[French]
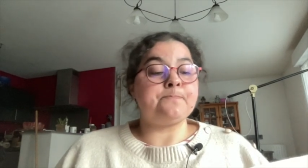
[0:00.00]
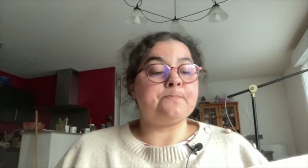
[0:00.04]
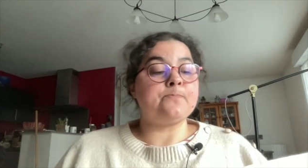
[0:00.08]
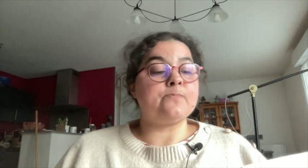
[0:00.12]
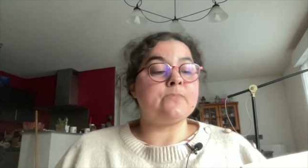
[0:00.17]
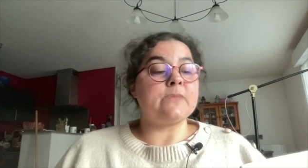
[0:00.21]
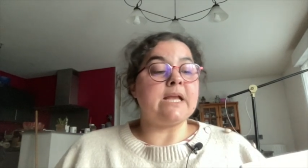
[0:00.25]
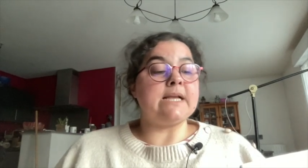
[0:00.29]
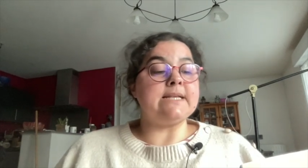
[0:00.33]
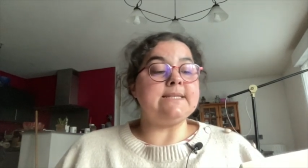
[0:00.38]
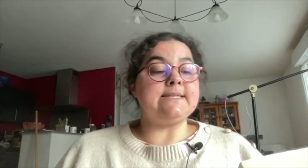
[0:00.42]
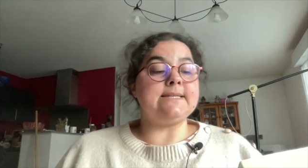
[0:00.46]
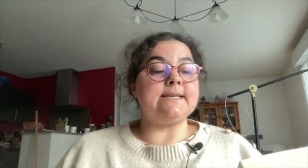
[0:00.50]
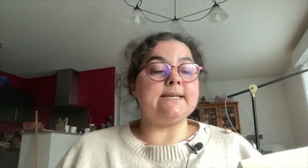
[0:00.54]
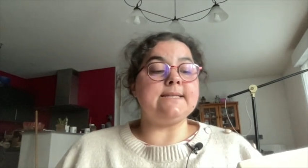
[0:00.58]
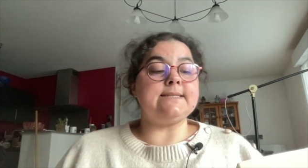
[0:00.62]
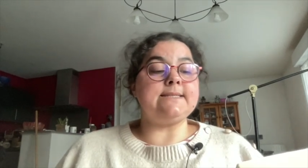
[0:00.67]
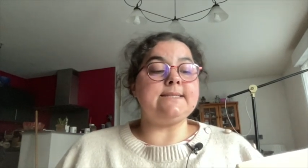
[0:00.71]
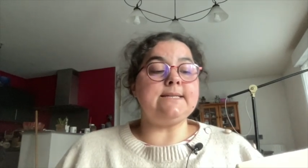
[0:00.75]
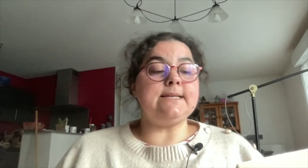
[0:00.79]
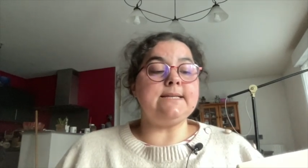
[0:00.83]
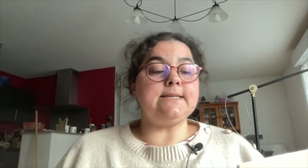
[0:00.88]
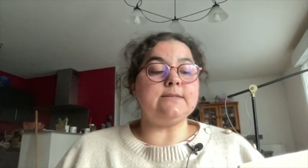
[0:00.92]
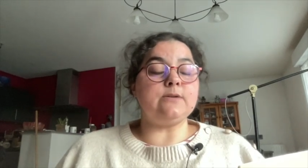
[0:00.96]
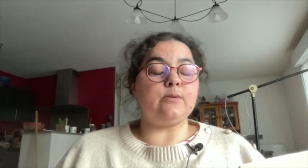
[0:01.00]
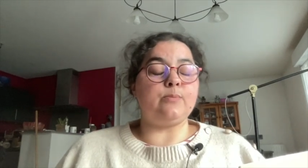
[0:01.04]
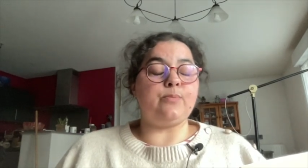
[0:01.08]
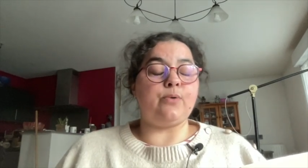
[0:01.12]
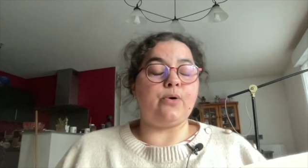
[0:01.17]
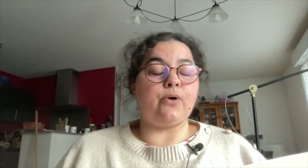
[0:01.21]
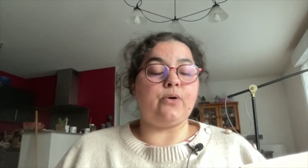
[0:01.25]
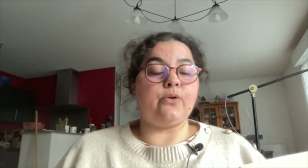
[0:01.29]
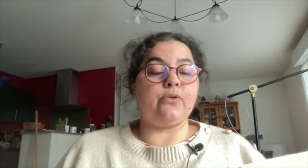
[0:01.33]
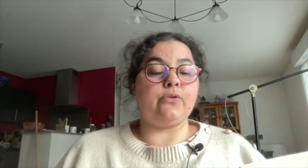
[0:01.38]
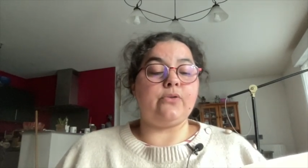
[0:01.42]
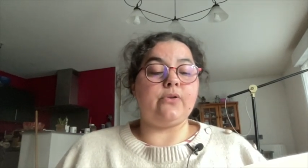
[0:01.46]
Ses récits les
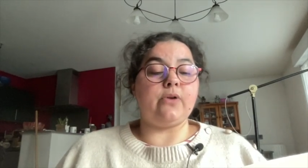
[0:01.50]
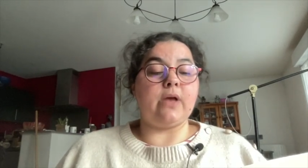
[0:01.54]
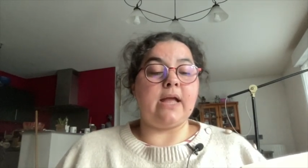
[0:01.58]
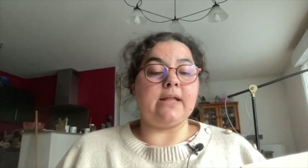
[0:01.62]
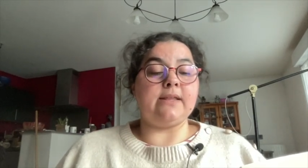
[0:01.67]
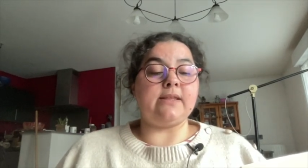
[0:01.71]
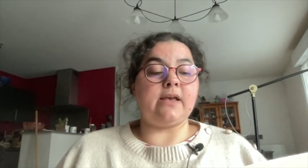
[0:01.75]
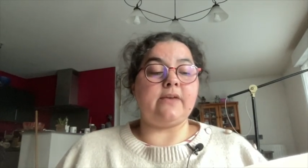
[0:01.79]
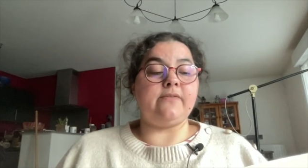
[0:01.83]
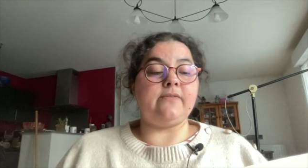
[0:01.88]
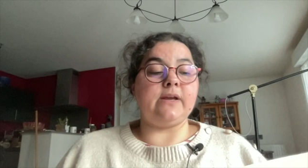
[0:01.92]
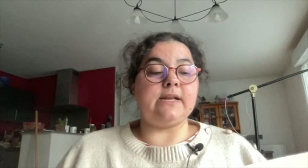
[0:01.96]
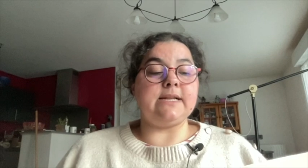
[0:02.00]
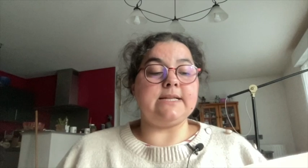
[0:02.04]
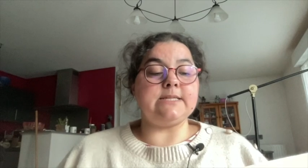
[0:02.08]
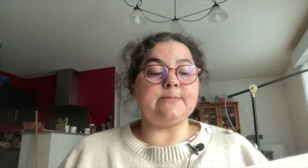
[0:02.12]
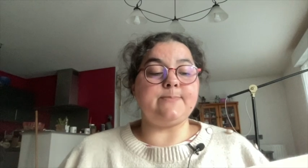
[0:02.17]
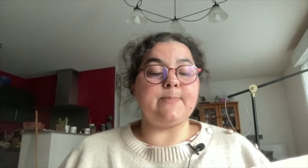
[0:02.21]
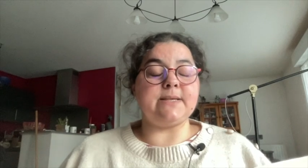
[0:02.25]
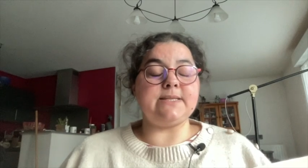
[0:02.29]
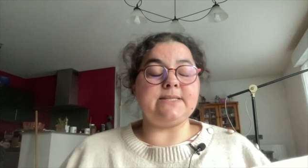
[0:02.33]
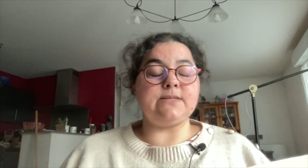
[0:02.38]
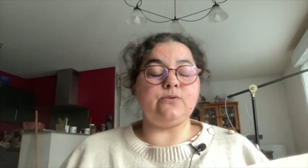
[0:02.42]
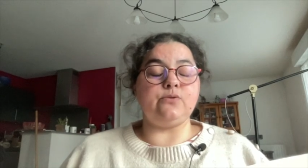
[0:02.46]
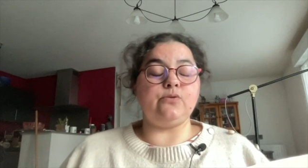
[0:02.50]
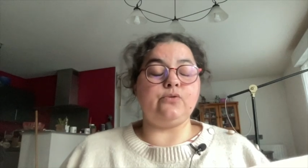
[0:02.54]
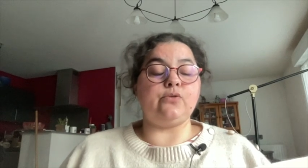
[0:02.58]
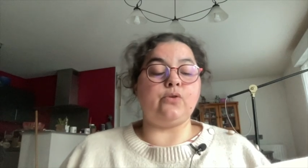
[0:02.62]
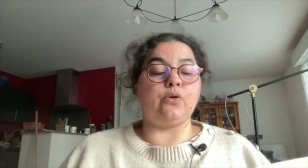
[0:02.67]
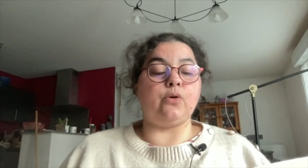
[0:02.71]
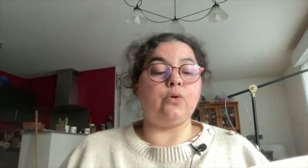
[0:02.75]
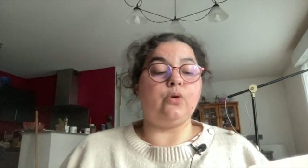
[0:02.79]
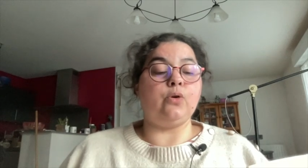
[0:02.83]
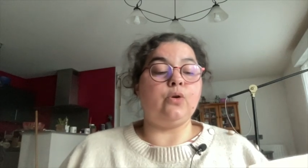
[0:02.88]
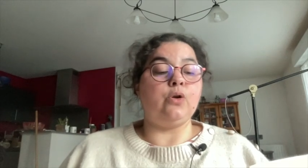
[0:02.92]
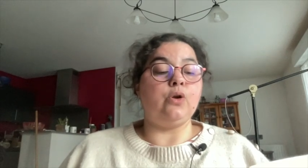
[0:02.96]
emportent à travers l'espace et le
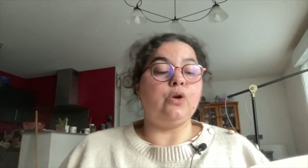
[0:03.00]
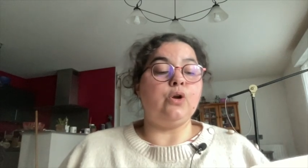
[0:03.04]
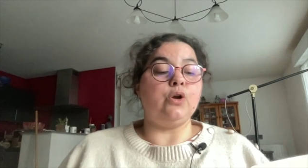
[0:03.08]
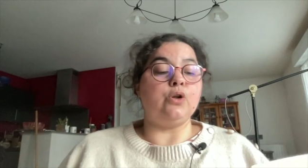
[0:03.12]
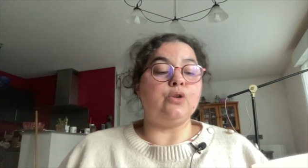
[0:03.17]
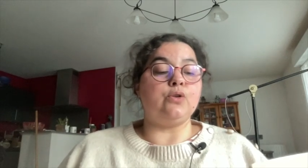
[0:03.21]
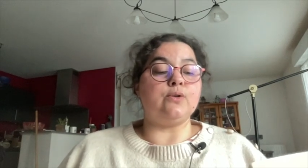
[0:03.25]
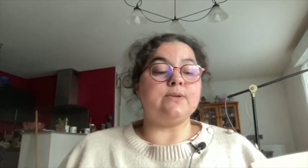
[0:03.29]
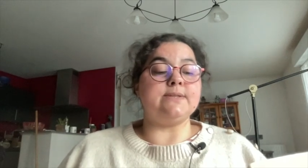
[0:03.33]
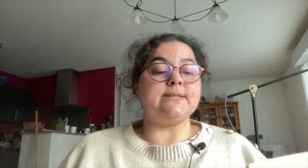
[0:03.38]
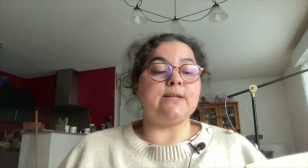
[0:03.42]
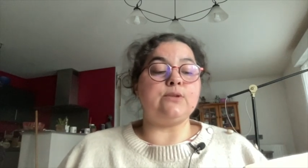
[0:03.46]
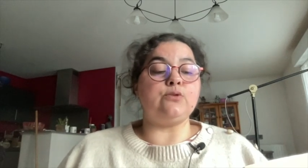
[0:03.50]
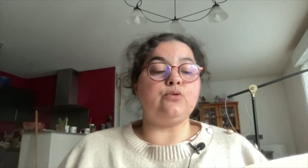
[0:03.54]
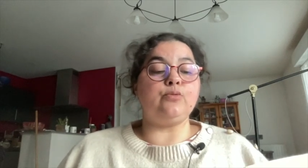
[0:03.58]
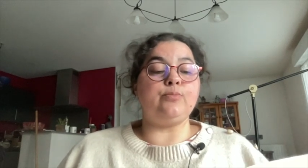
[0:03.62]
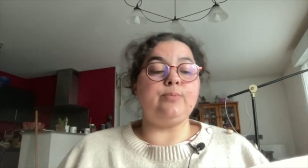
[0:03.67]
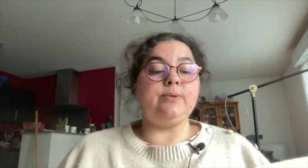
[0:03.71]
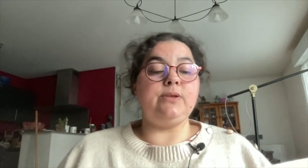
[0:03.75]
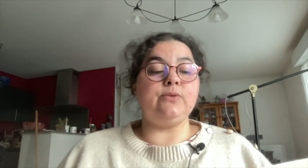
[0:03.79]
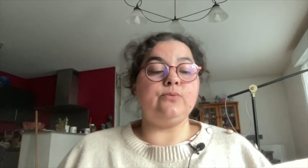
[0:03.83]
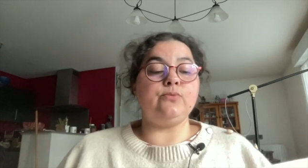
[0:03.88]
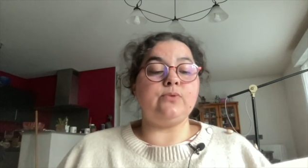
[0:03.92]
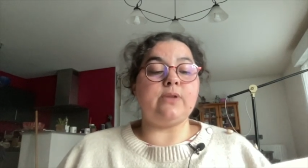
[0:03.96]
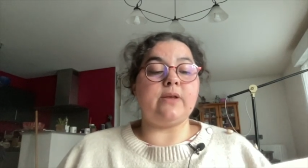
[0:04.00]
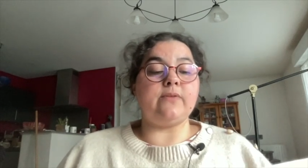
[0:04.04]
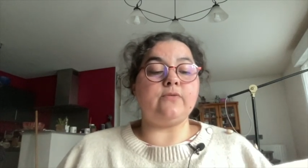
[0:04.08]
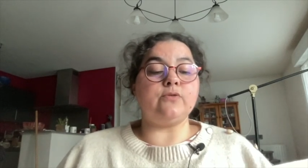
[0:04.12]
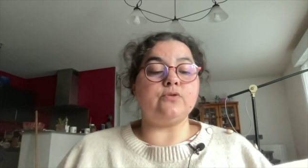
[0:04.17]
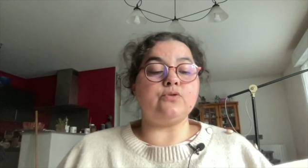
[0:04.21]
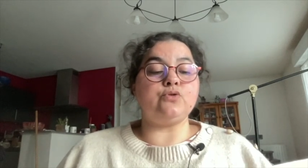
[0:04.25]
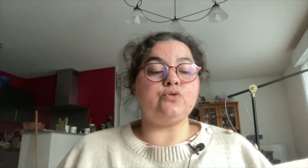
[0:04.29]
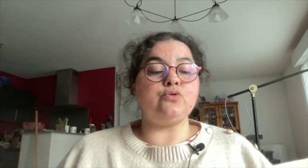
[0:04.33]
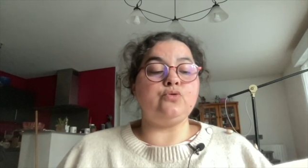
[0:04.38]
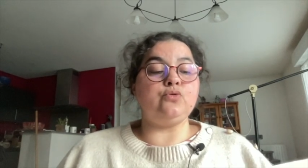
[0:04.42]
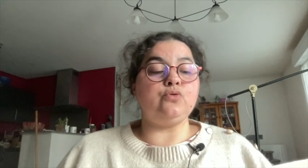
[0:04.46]
temps, dans un tourbillon
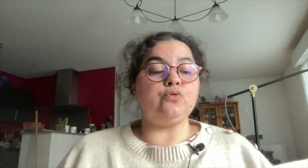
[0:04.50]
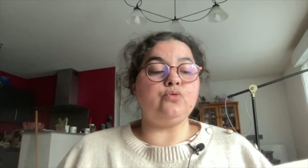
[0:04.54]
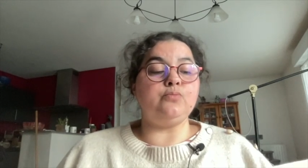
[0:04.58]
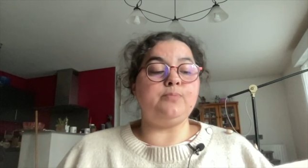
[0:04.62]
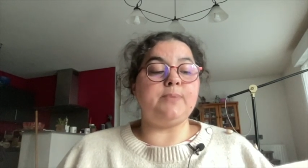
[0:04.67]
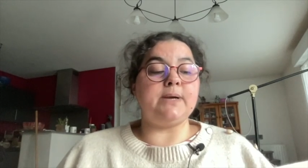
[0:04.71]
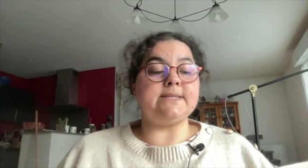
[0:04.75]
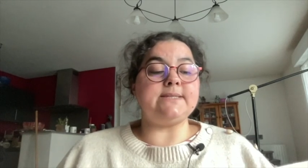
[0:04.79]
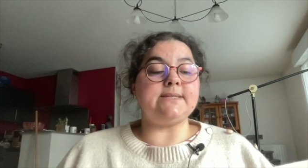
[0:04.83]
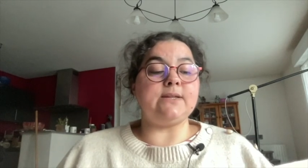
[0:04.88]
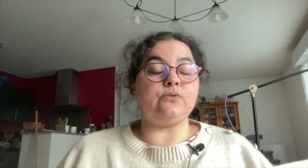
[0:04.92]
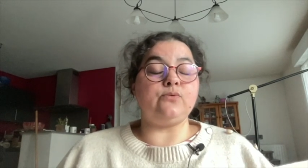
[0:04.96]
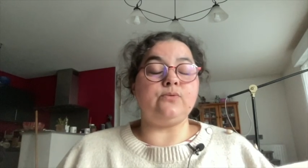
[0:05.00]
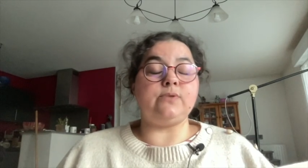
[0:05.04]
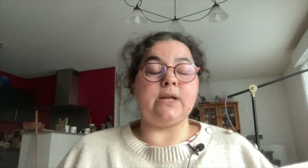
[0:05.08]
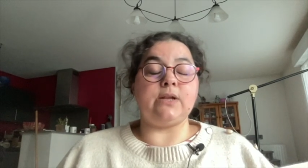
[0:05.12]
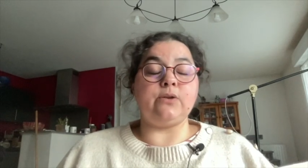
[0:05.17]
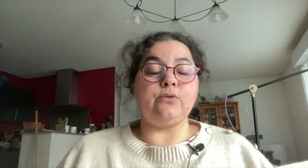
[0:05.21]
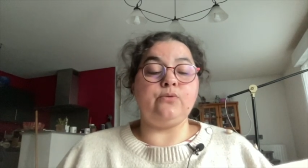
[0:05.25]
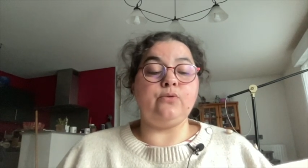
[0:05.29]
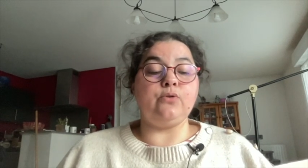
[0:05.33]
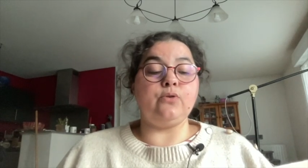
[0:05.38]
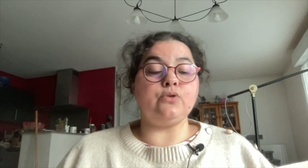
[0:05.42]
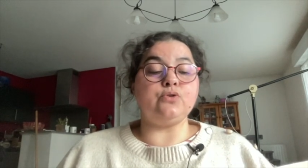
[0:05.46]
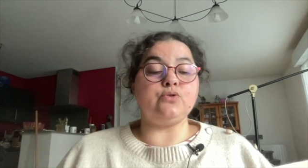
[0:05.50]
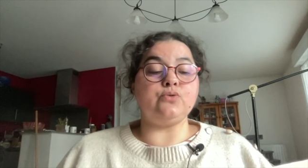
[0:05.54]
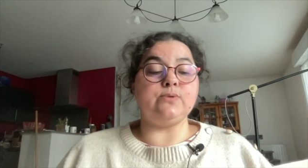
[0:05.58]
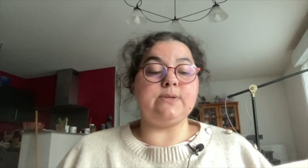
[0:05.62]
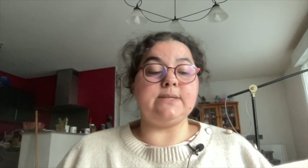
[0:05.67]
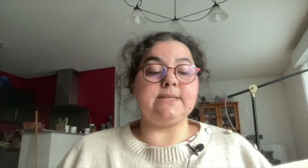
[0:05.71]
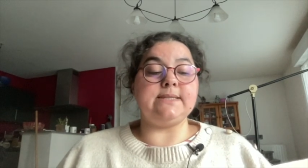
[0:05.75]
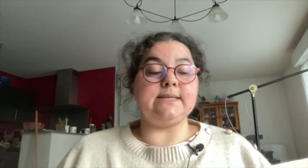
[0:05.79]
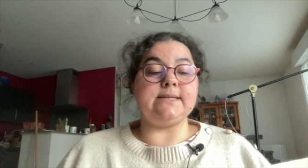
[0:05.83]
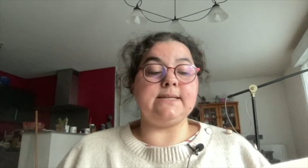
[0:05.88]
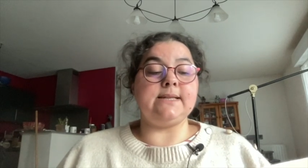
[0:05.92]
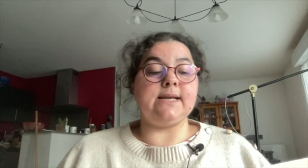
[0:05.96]
d'aventures où passe à toute allure, sous
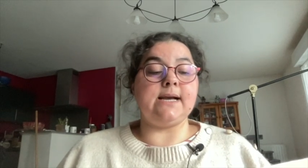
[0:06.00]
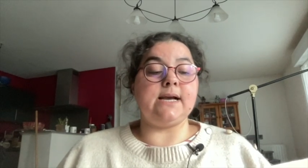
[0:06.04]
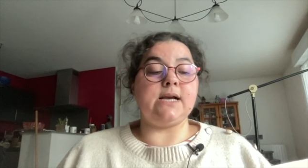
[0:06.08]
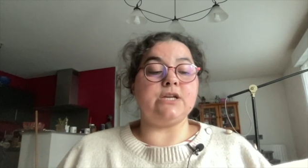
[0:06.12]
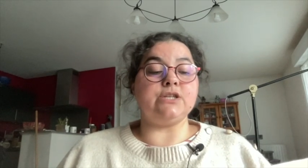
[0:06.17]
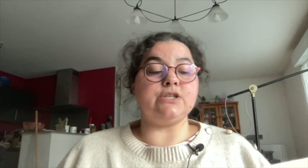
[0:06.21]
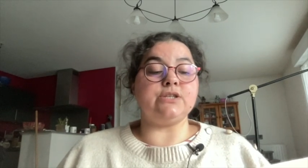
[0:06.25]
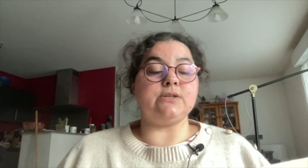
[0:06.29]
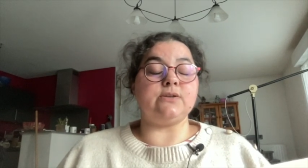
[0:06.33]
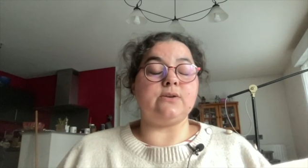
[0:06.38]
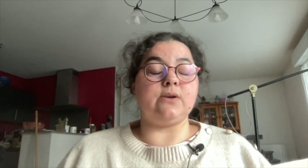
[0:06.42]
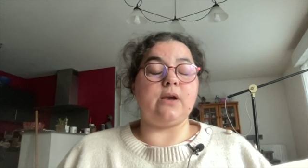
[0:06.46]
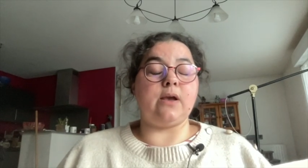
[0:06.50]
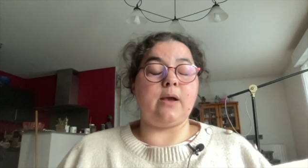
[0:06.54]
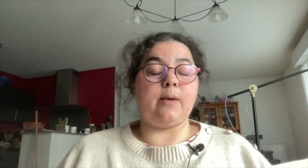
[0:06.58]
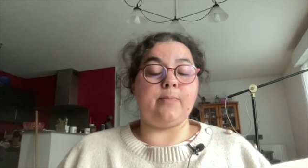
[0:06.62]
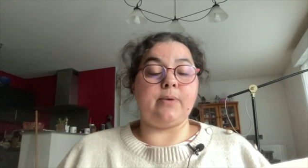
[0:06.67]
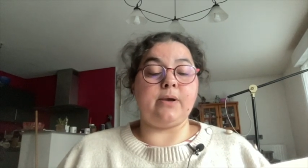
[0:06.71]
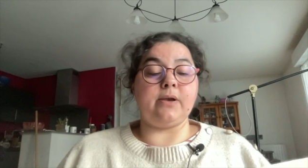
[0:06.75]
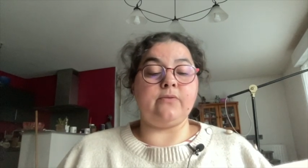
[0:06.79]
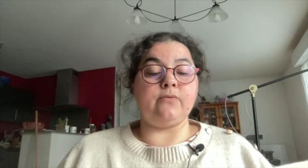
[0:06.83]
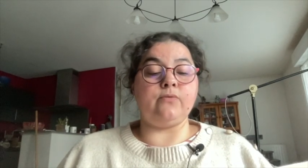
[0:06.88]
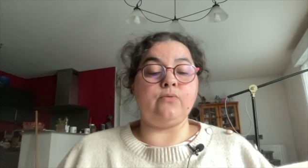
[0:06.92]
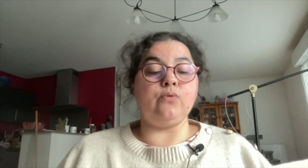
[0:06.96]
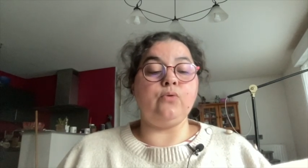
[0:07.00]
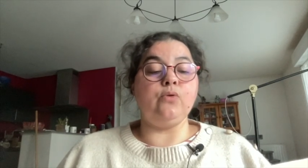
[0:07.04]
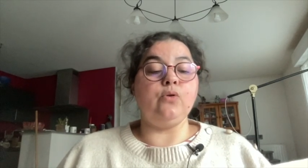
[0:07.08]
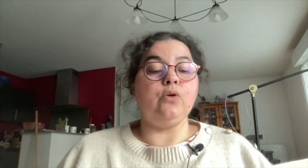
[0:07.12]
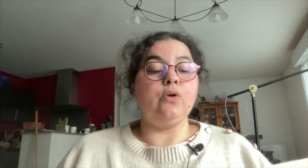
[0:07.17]
des éclairages imprévus,